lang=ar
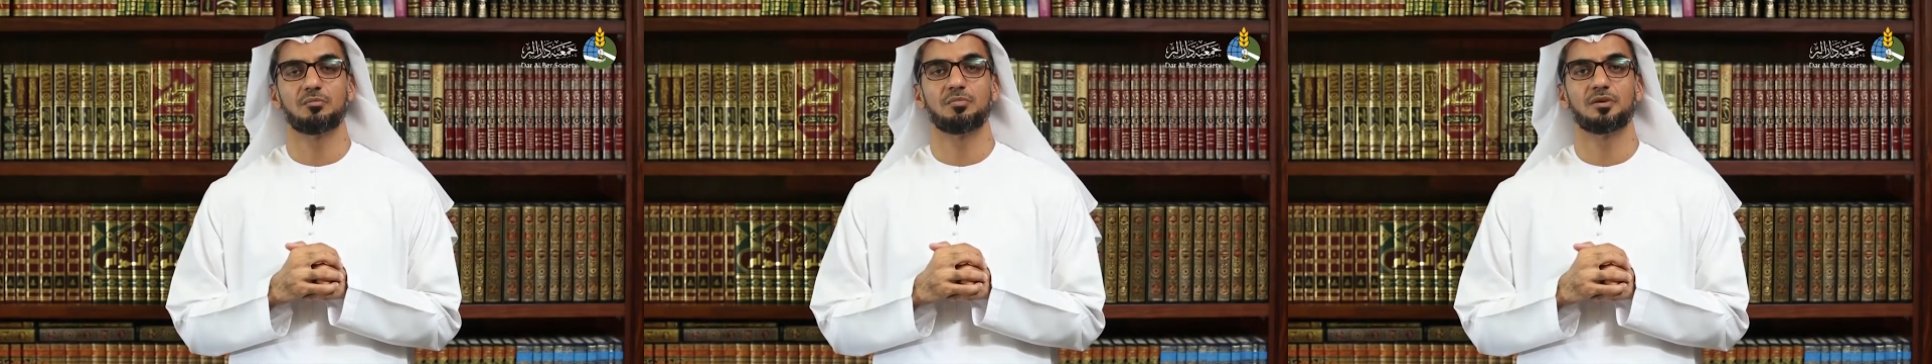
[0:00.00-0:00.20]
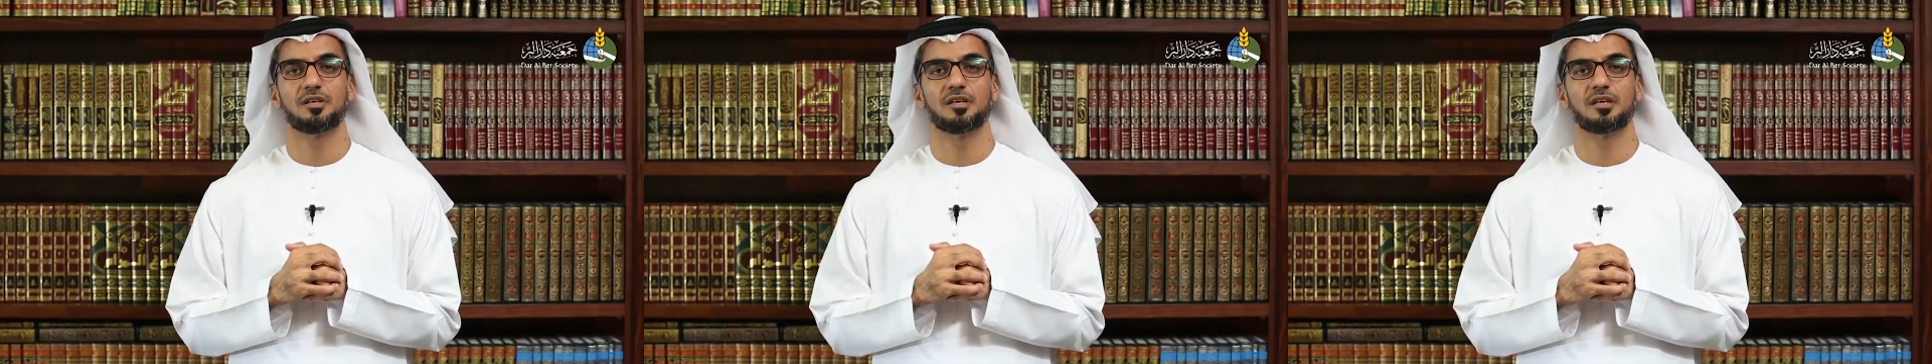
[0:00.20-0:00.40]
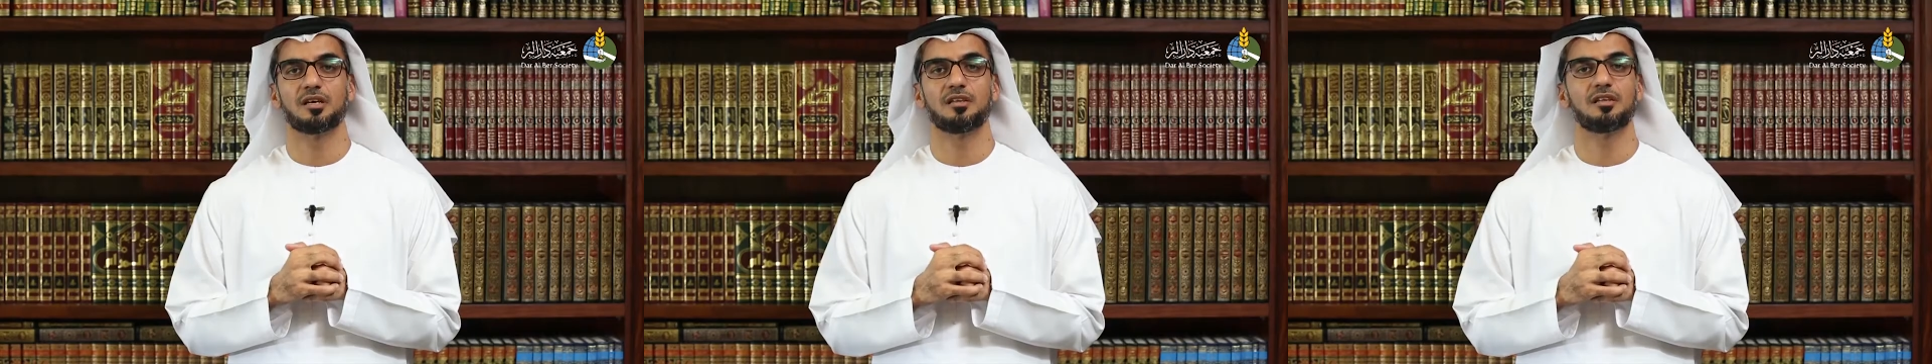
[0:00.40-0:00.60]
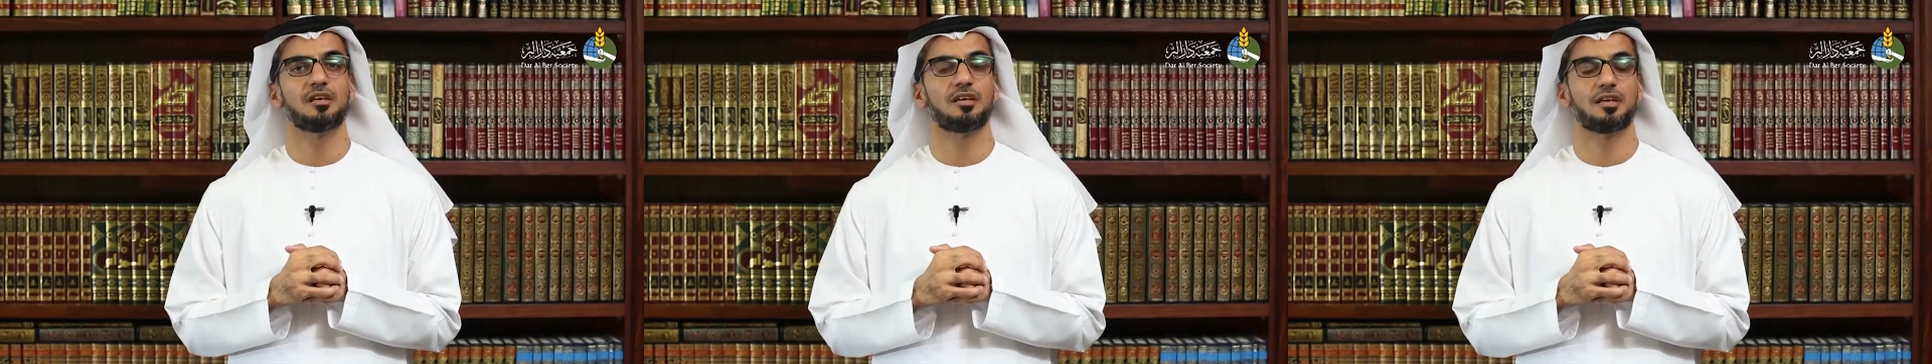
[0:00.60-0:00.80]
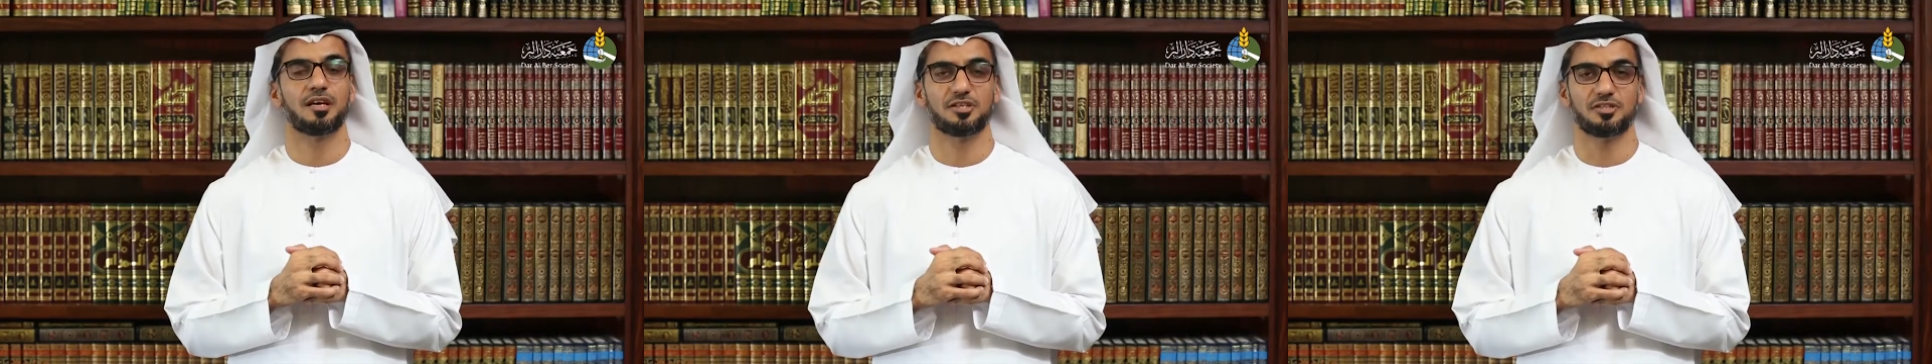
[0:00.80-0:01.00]

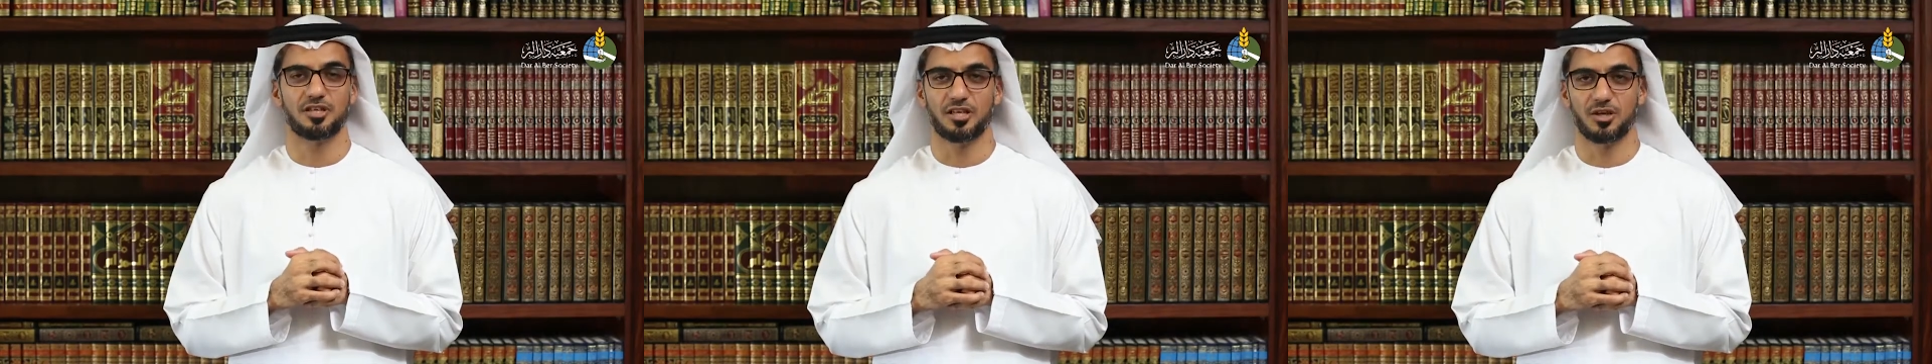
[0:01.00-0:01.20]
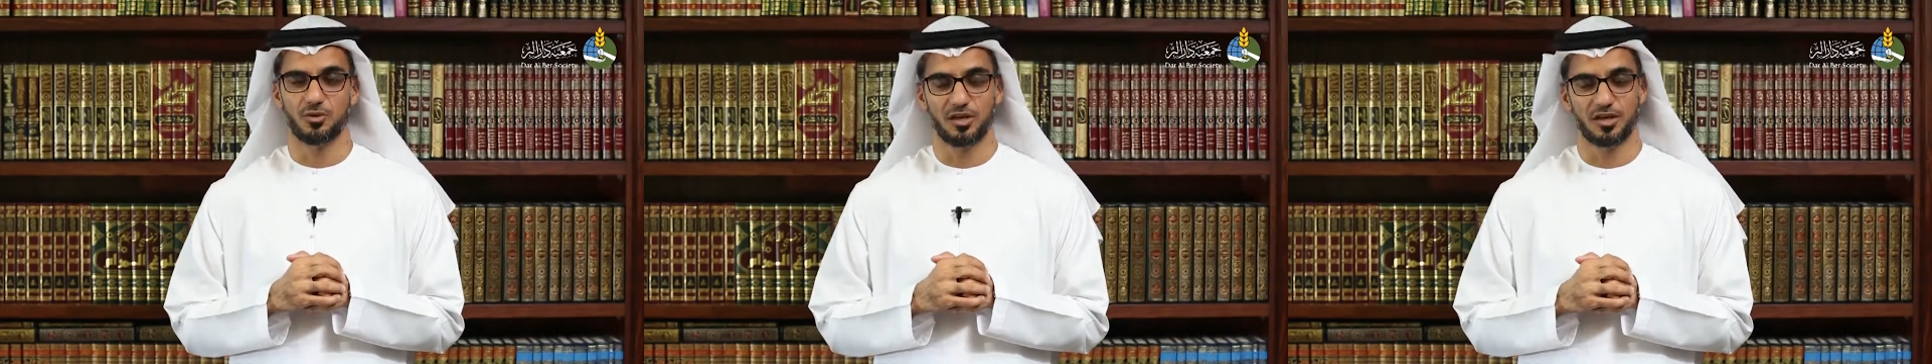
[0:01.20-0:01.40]
بإذن الله جل